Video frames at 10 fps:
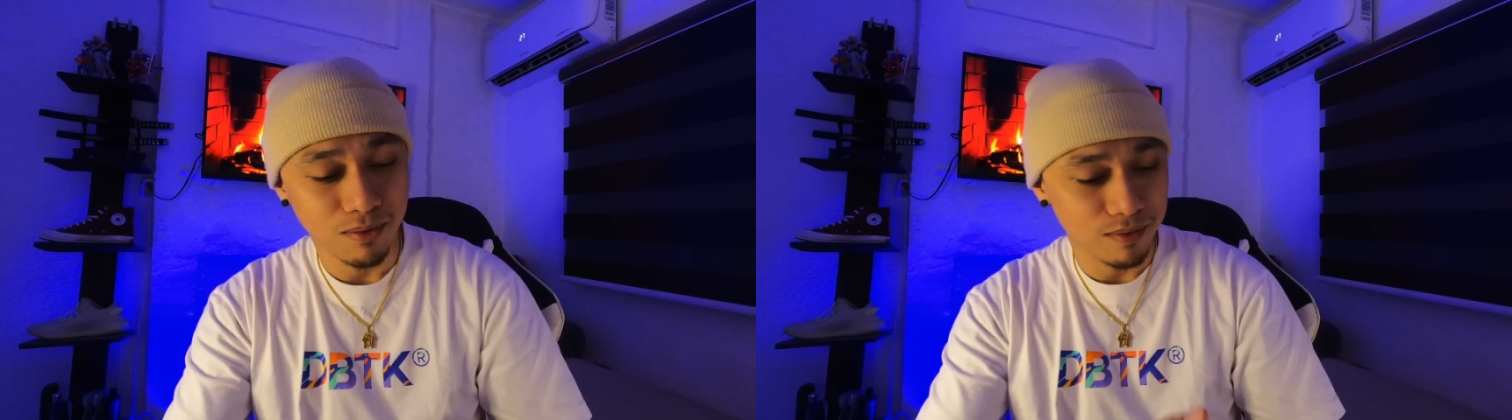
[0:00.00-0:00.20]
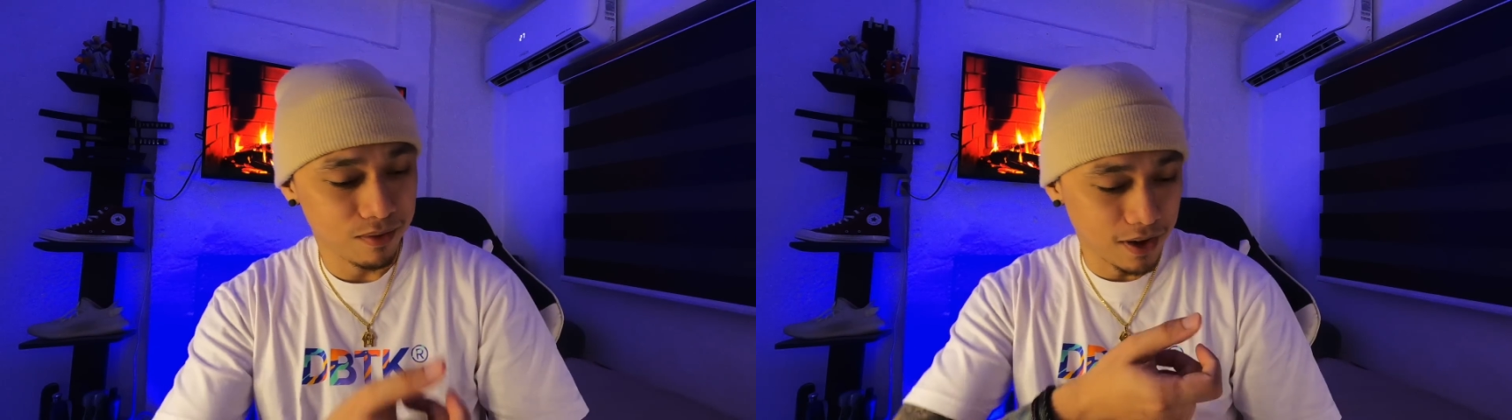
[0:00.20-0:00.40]

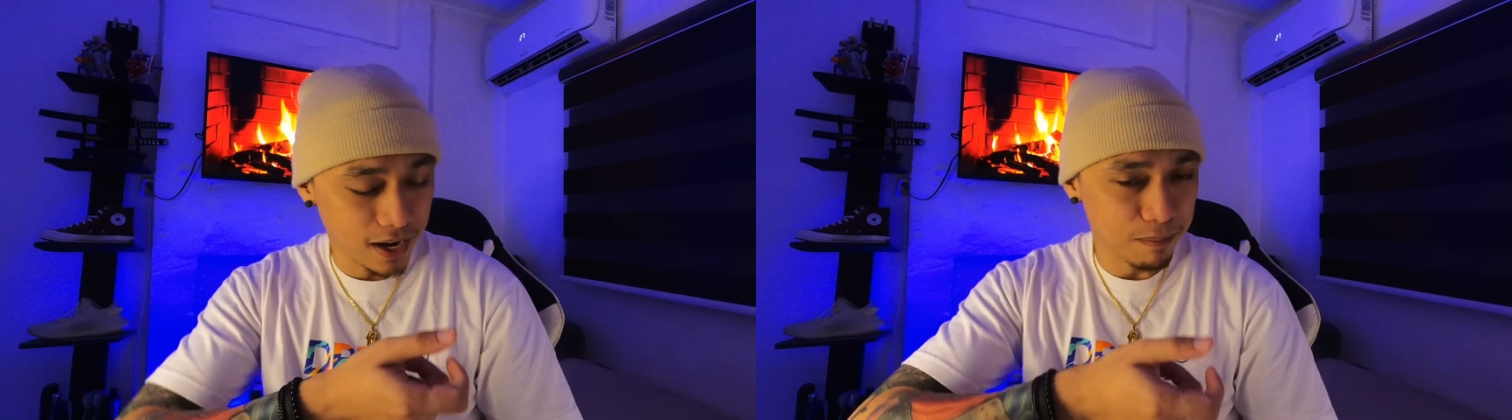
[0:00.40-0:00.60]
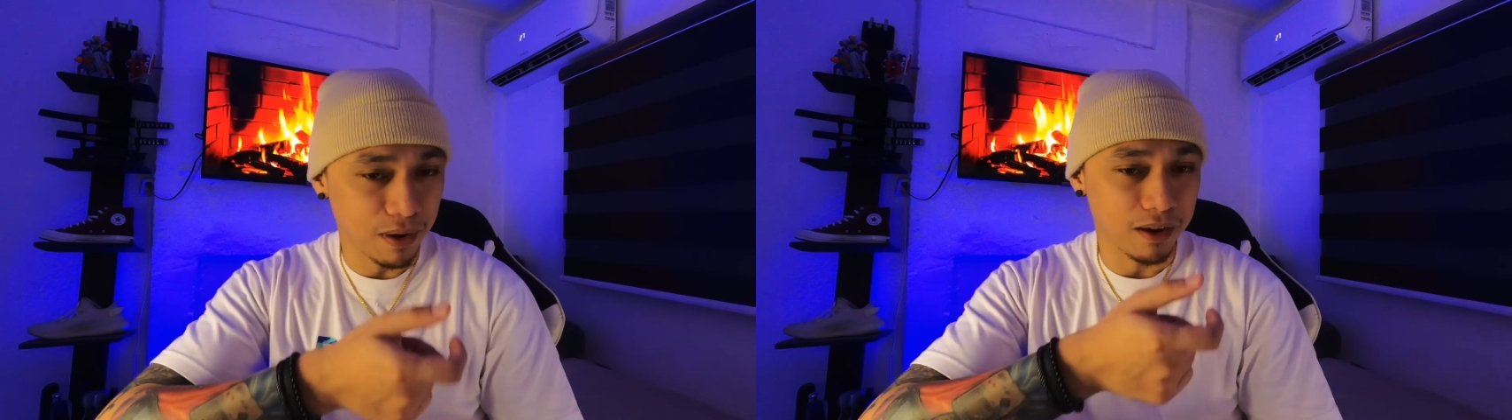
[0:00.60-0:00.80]

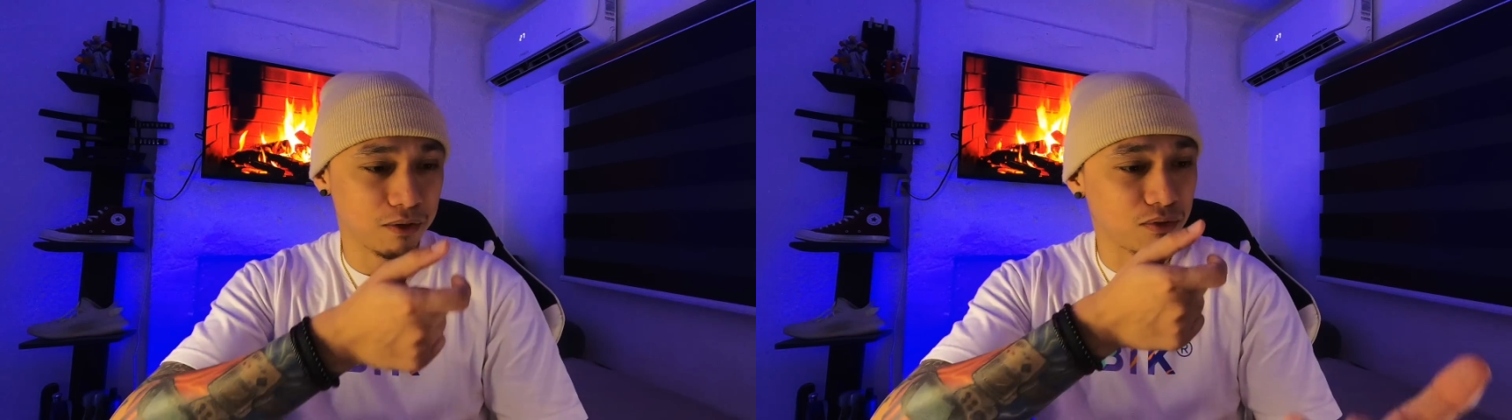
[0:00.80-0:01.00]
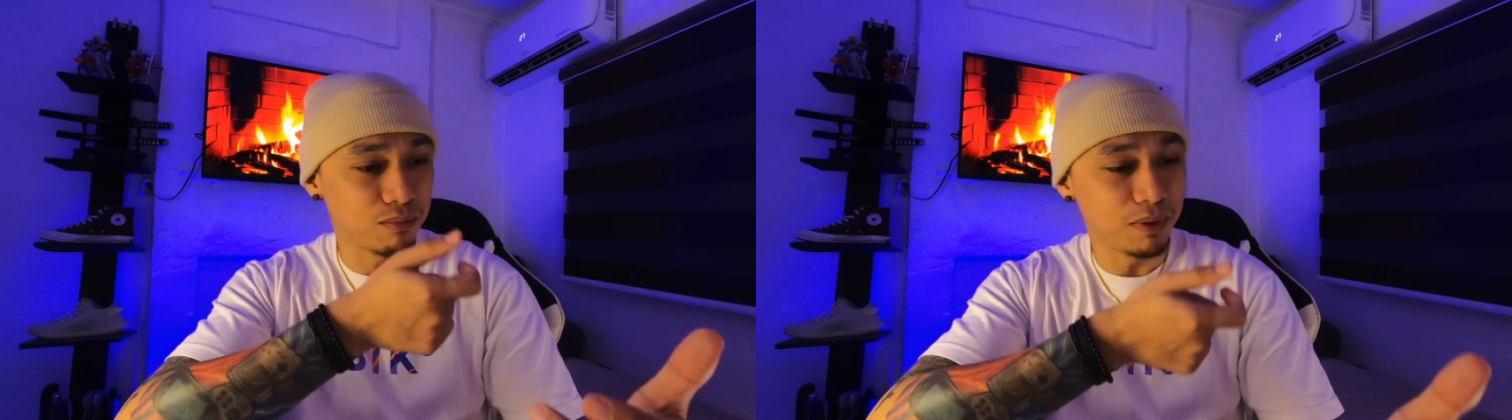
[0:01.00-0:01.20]
nangyari pag
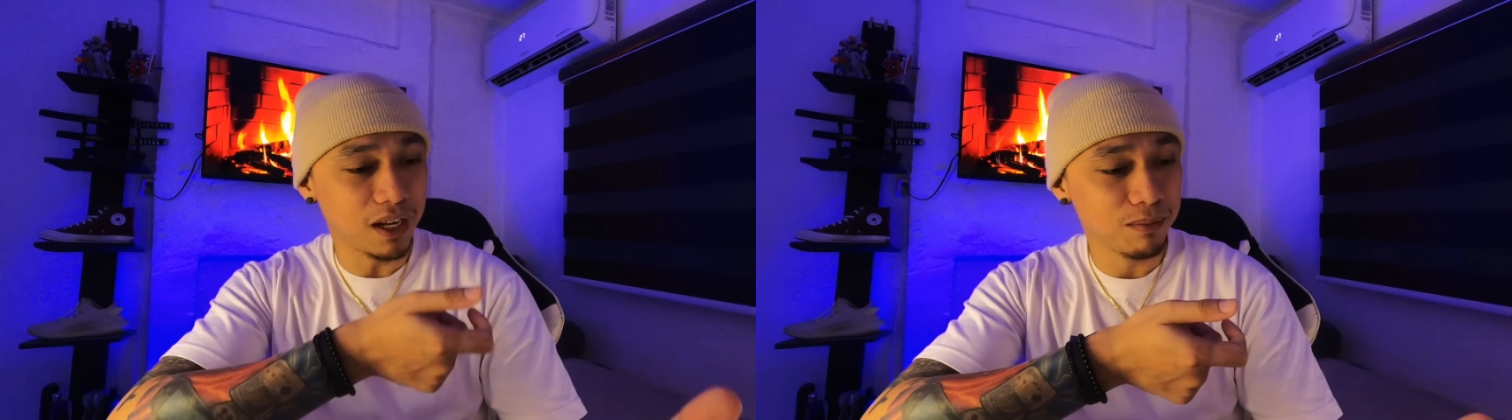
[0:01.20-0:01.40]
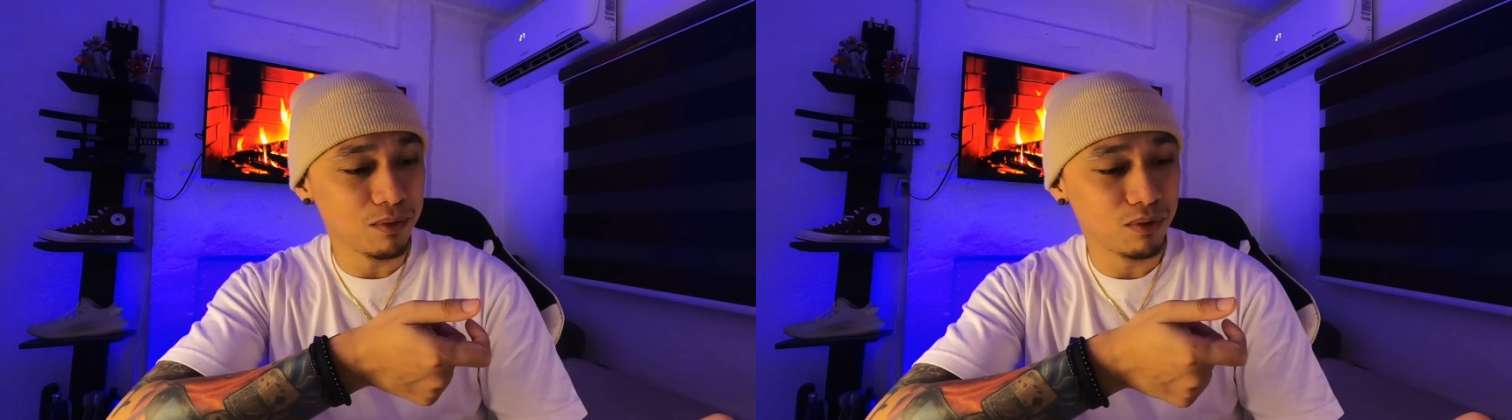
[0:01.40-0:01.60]
yung
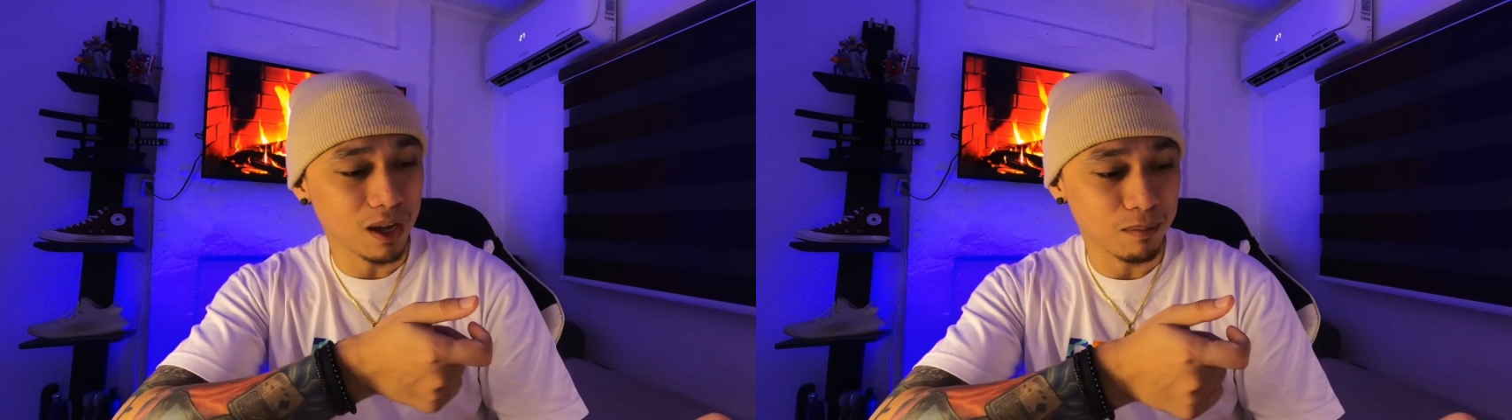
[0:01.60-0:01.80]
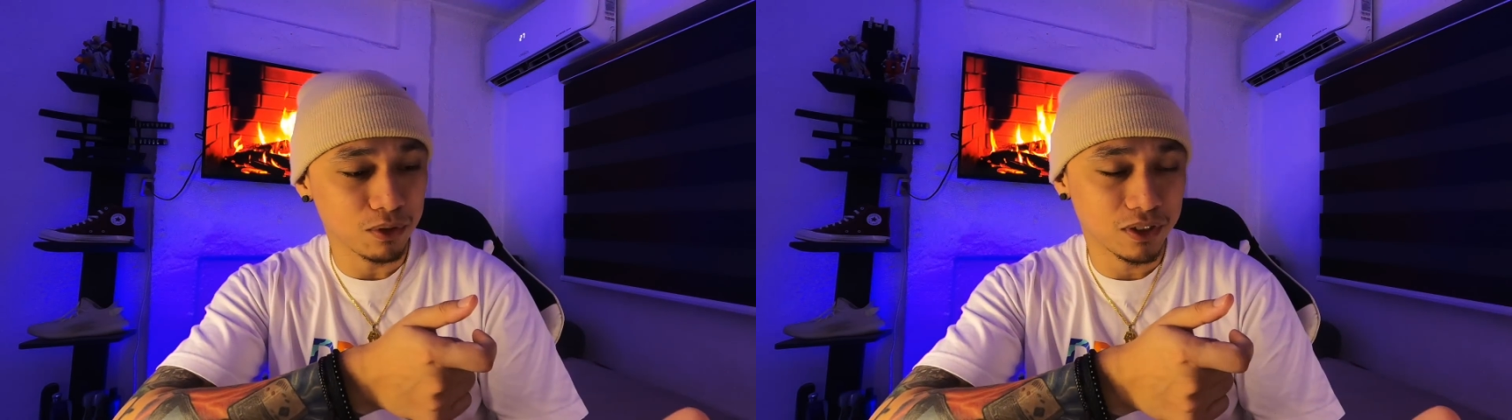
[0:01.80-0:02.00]
beer mo,
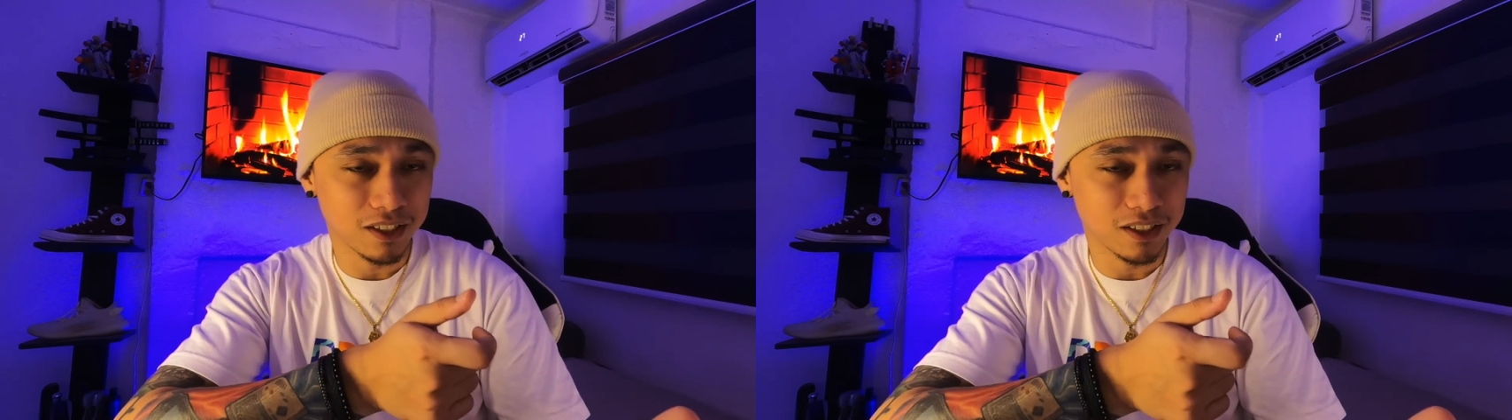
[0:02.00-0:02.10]
tapos